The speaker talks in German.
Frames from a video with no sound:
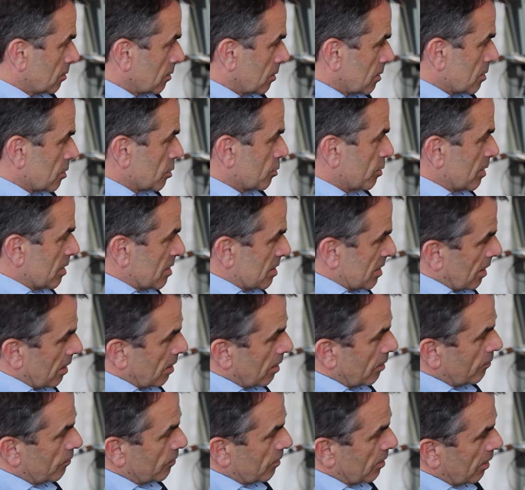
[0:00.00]
also speziell
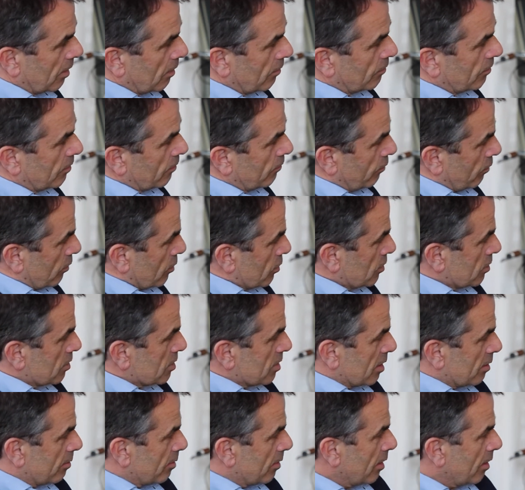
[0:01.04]
auf der, auf der
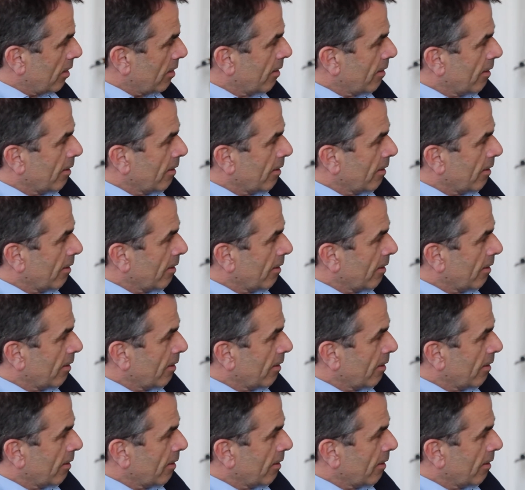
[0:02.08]
Forschungsebene.